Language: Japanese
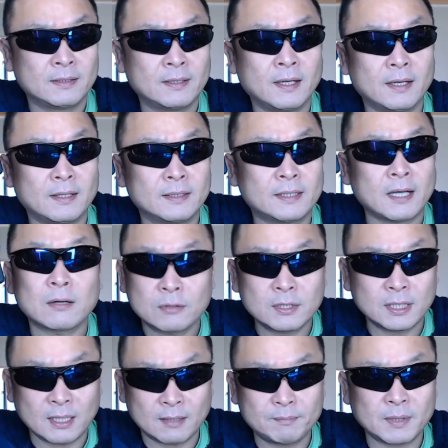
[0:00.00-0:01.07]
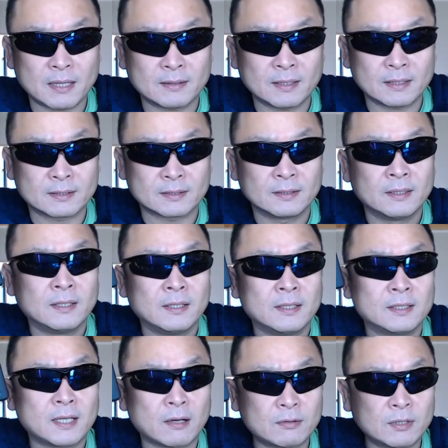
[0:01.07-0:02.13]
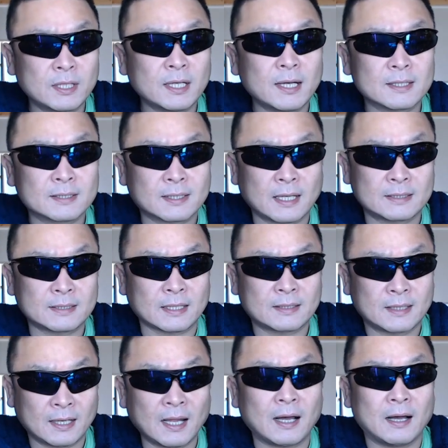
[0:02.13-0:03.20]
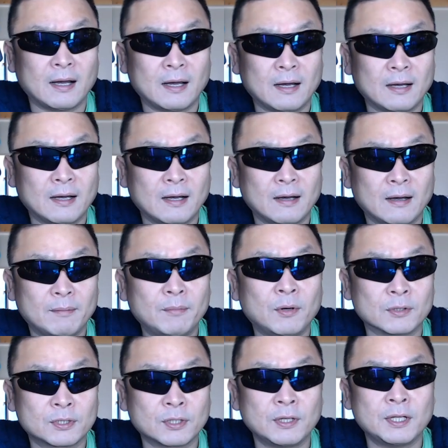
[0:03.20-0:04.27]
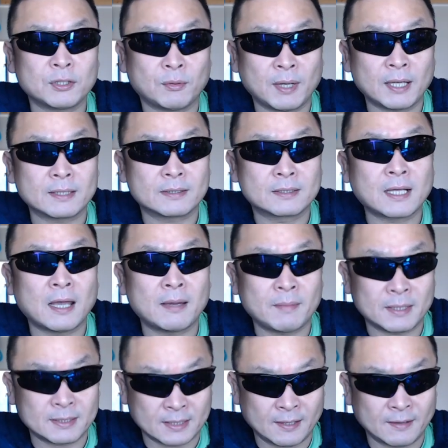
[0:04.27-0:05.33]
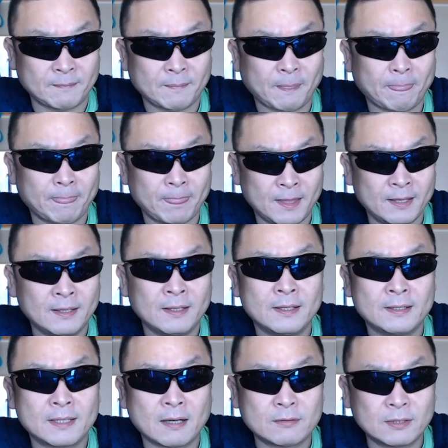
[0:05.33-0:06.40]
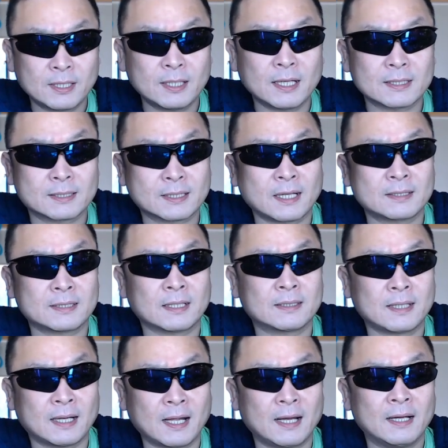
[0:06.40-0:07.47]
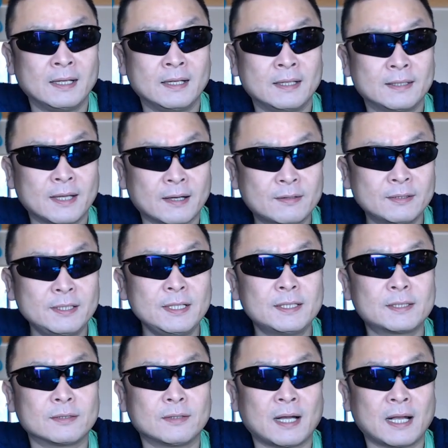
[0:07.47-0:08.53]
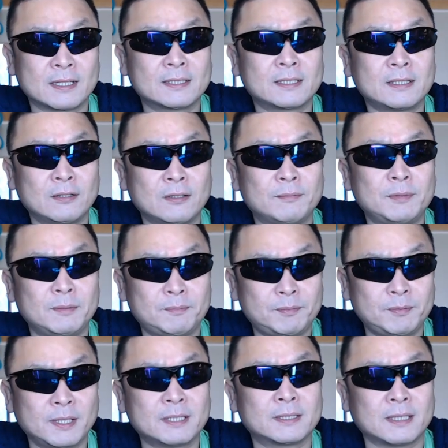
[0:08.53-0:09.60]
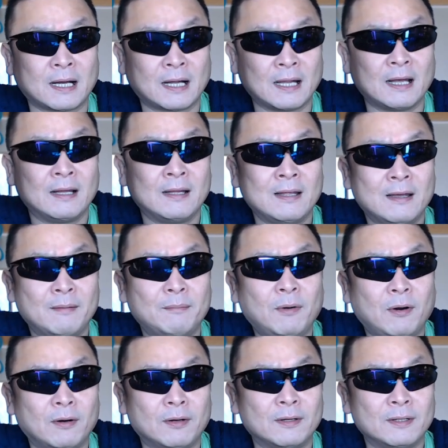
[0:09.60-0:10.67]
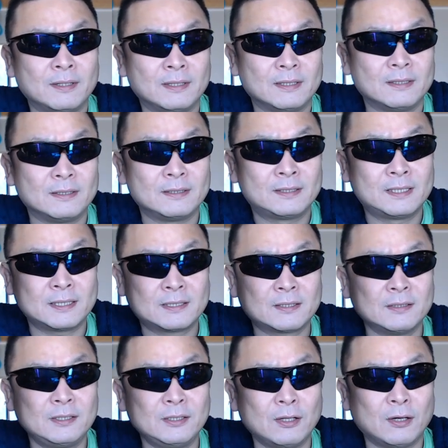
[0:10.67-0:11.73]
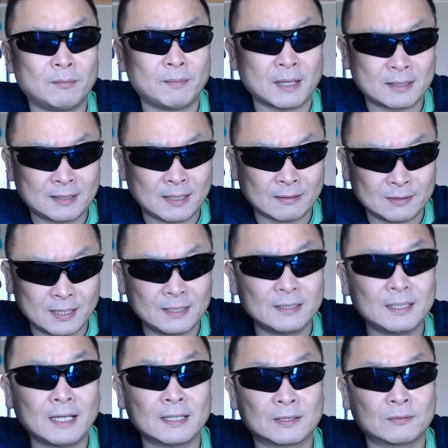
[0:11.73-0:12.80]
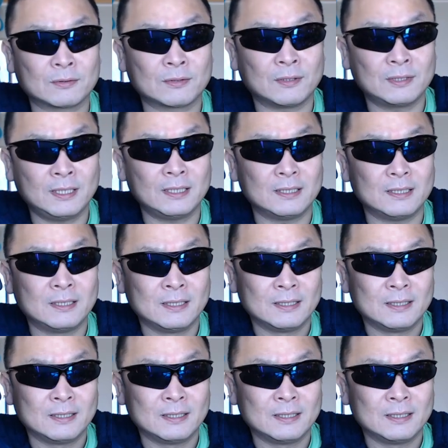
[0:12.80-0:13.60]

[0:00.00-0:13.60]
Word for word: で100ギガプランです100ギガ使っちゃったらもうそれ以上は使えません、ね、100ギガ使っちゃったら 128kbps だからもう実利用全くできない速度に